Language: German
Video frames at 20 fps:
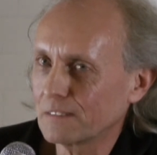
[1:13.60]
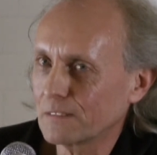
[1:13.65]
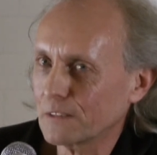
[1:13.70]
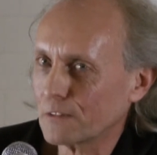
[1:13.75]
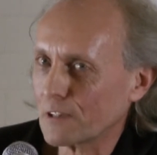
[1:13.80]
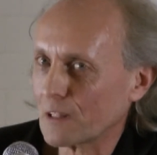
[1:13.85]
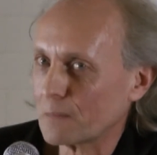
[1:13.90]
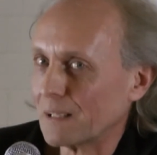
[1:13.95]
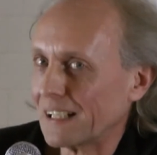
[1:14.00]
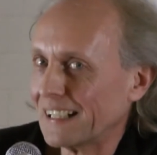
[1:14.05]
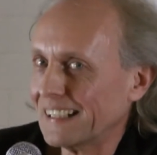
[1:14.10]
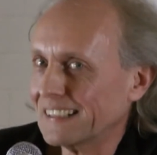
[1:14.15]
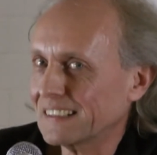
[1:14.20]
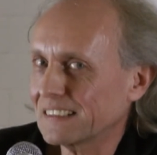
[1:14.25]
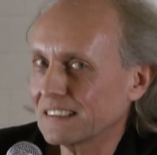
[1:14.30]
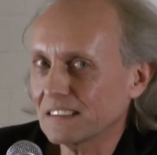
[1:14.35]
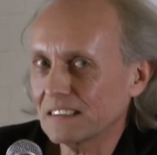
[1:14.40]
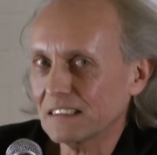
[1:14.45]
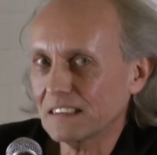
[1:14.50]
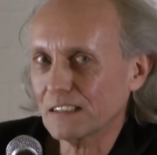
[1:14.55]
Wir
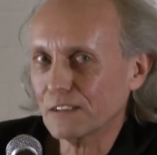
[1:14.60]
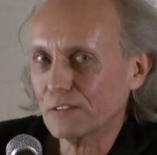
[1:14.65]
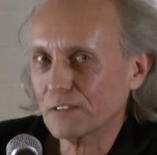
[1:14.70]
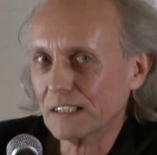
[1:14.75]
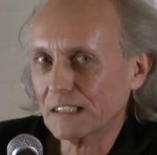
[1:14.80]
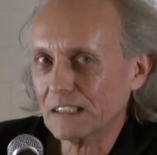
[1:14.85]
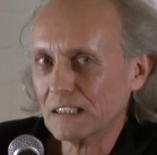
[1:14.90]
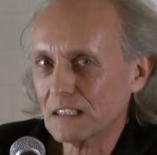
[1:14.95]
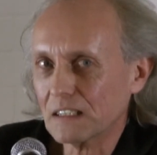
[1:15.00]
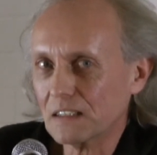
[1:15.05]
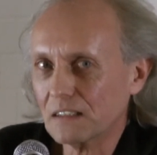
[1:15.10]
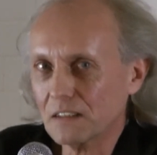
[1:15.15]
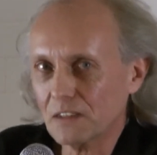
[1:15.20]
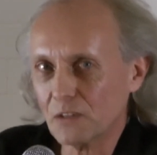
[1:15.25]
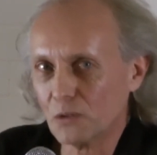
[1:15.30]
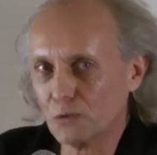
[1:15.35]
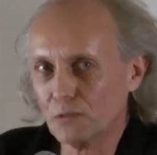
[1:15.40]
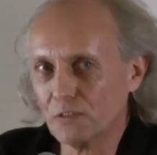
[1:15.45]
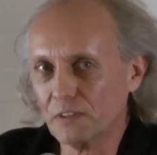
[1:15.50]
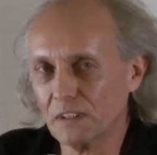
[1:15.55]
vermeiden die Gefängnisse
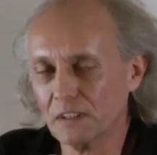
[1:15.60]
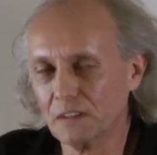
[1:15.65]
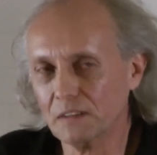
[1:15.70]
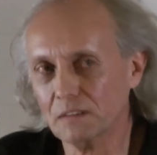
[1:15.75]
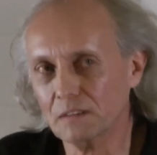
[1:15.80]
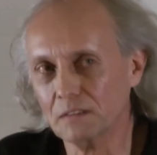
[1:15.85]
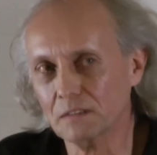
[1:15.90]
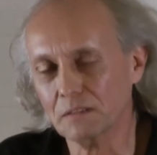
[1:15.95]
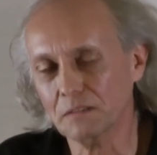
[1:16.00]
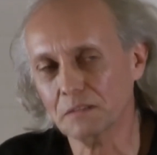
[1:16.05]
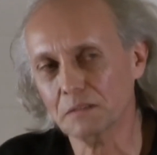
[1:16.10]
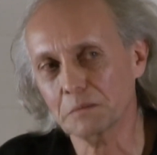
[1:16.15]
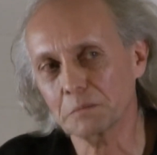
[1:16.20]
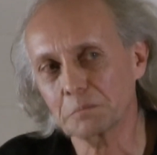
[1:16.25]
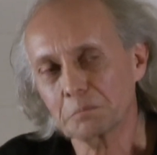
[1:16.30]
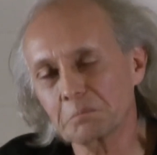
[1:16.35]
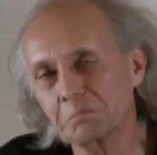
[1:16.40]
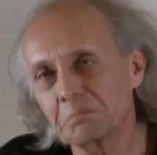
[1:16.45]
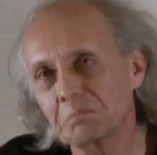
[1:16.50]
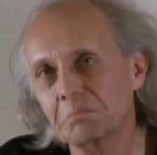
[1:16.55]
insofern, äh,
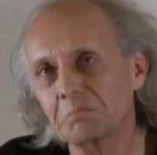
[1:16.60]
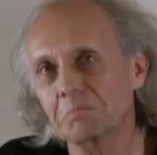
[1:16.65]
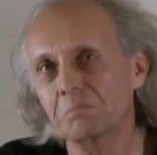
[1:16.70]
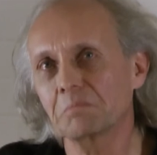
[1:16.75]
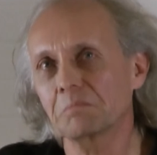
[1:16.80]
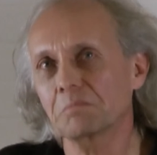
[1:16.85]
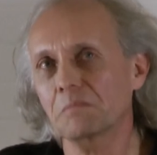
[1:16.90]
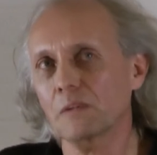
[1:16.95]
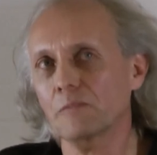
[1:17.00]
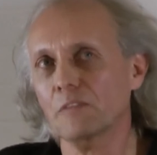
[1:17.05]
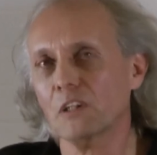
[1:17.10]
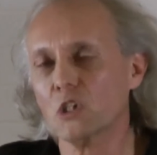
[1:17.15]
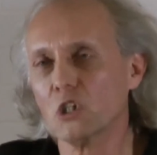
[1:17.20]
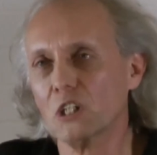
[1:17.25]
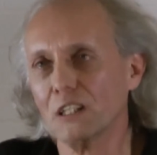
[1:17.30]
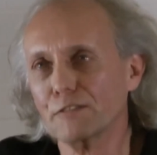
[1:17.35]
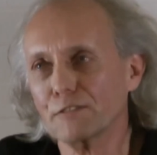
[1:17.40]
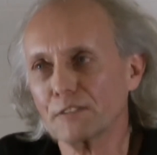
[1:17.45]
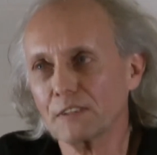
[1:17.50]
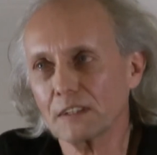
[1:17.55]
wenn wir es
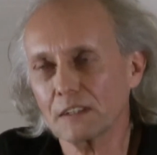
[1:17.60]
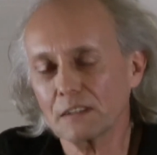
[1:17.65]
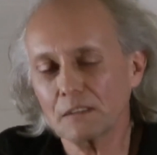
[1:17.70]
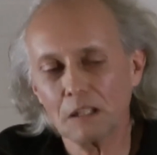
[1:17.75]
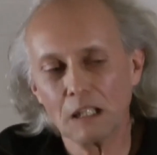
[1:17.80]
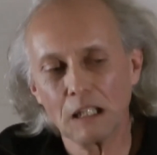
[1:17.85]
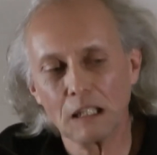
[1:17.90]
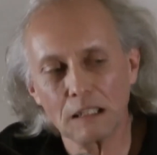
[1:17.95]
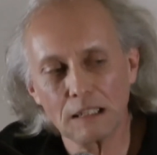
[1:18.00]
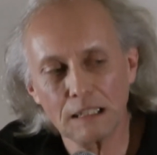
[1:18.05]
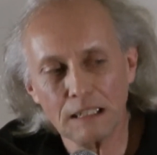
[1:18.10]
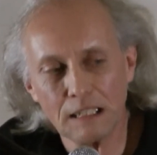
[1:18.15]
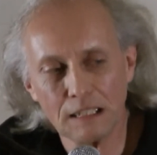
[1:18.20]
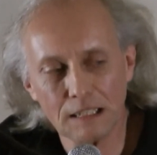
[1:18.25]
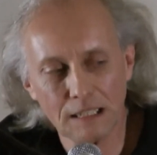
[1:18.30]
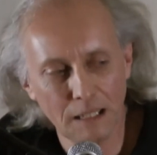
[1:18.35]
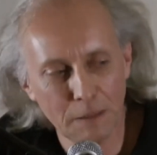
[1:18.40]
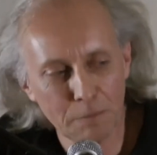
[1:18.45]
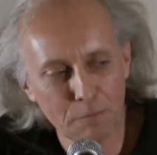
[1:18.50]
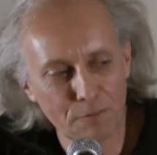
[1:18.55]
schaffen. Ne? Nicht
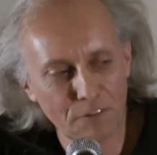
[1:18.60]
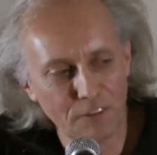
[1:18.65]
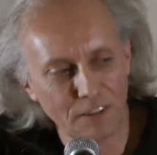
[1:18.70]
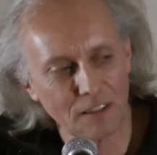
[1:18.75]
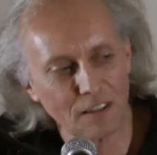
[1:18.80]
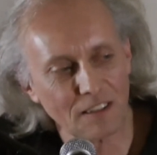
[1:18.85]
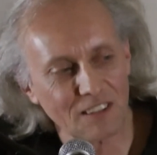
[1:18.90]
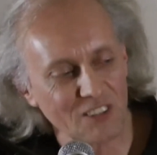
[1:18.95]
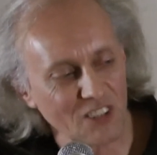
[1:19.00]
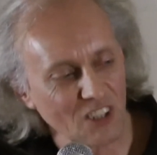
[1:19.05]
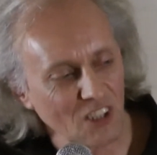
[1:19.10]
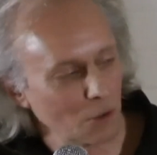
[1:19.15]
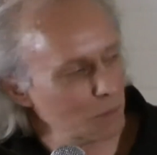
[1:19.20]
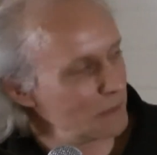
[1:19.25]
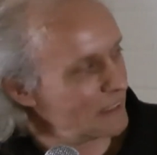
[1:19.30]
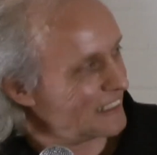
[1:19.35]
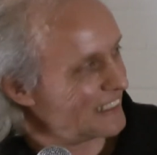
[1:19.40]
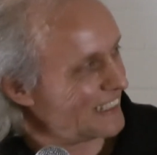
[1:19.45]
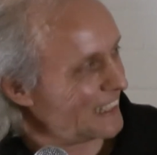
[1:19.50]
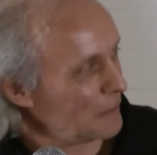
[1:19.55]
in jedem Fall, also ich
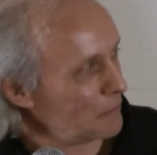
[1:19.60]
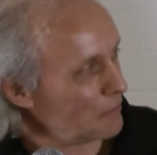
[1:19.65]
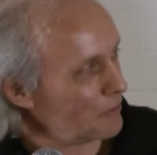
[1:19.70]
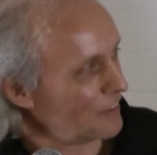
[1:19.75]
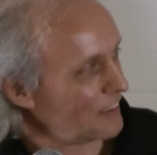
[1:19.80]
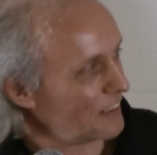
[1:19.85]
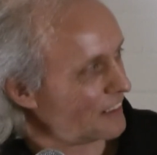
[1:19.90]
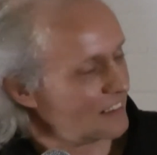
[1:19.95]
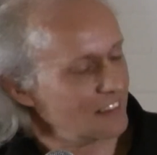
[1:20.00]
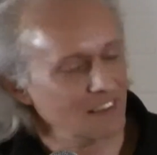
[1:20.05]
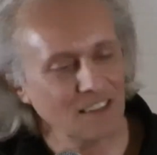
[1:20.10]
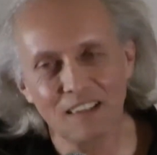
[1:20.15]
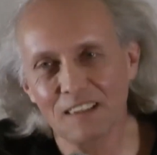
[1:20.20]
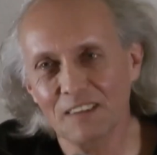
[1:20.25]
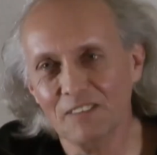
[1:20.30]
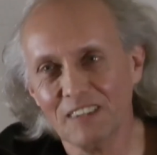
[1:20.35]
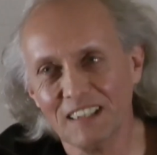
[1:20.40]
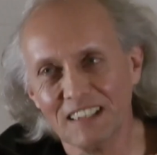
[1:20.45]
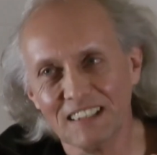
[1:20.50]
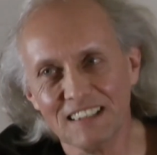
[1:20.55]
glaube, in dem Fall
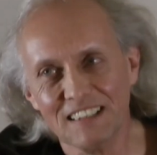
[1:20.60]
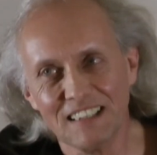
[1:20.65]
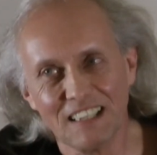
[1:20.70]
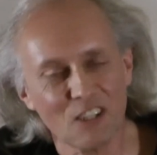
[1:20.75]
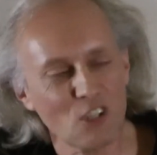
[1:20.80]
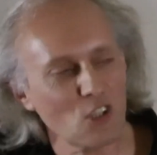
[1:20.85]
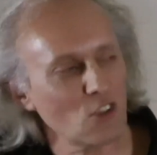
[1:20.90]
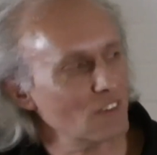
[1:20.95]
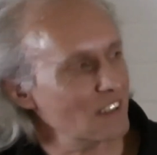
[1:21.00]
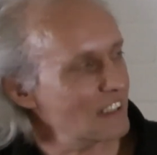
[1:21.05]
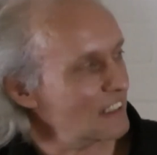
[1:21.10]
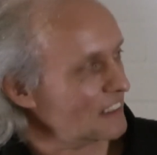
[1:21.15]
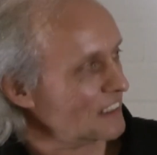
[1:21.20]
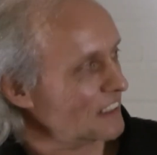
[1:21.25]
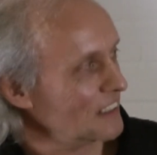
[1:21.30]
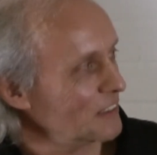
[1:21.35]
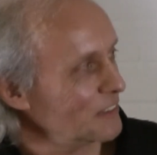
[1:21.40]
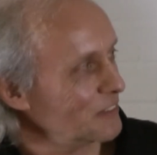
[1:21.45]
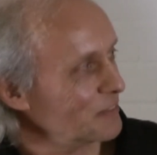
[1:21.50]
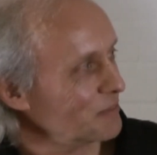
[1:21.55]
wäre es sehr schwierig.